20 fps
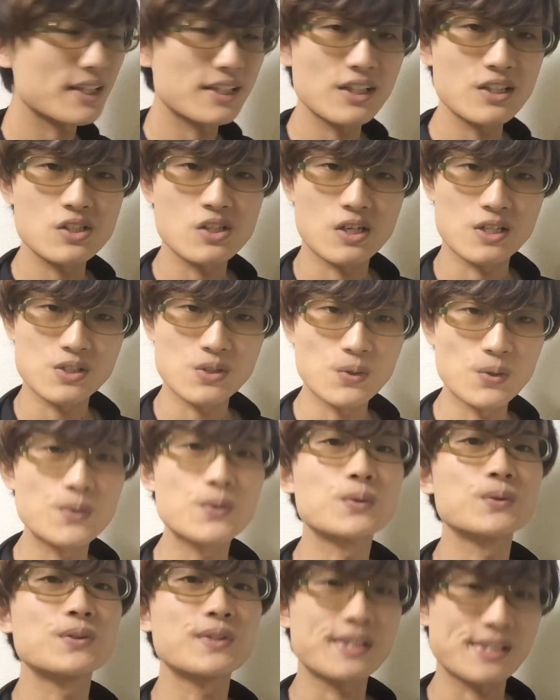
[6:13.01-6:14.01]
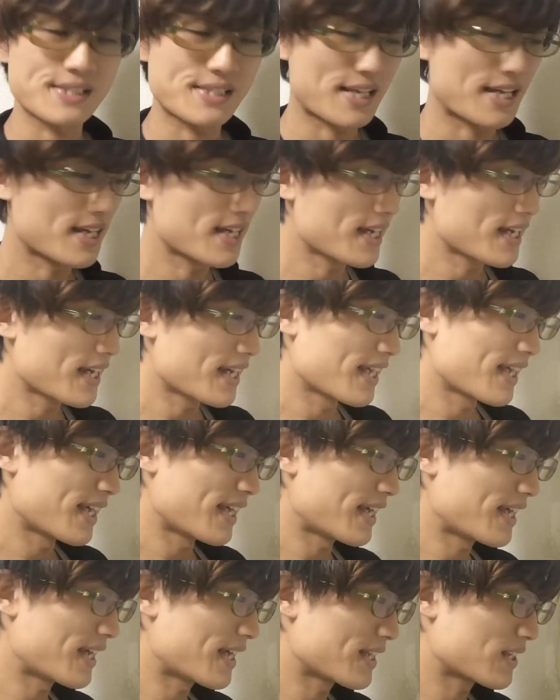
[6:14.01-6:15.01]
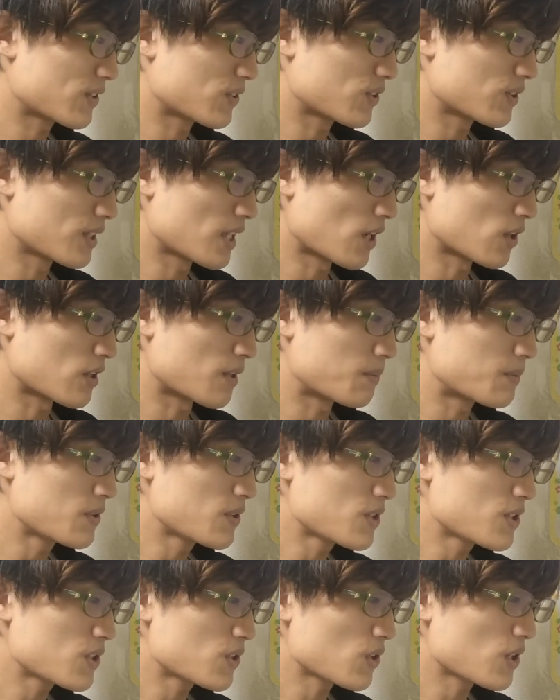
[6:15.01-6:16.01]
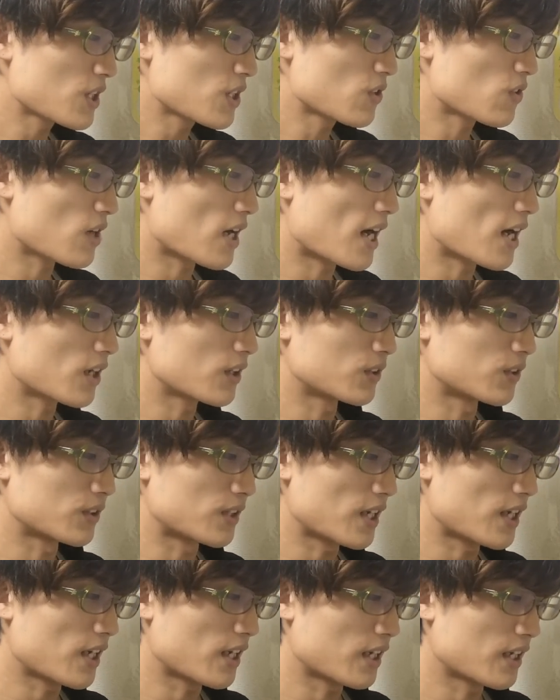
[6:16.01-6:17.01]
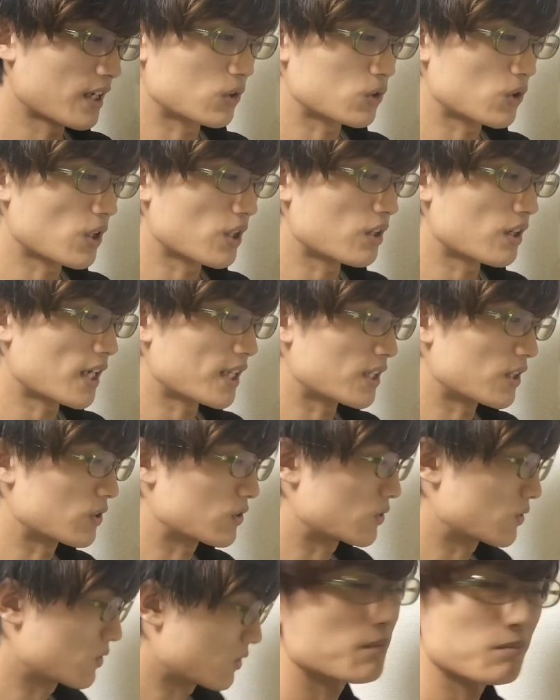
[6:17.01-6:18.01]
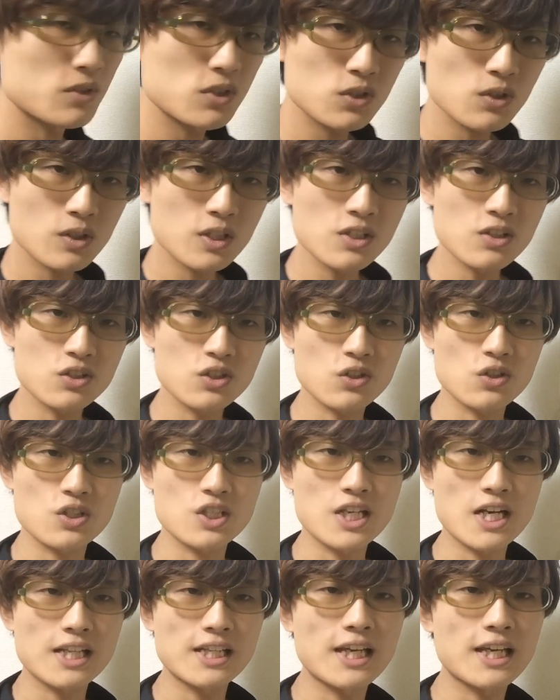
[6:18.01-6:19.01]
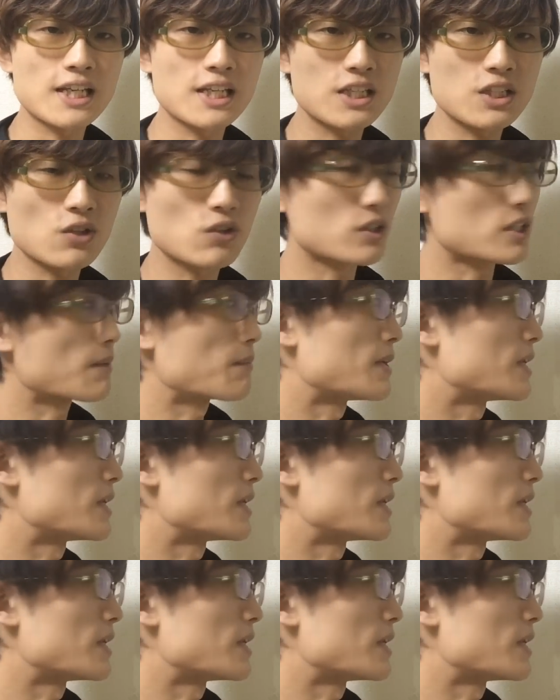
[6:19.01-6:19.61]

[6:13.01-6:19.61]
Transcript: ガ出るっていうのはそういうことですね。えー、なので、ブースト機能があるので、それぐらい出ると。ブースト機能ちょっと知らない人のた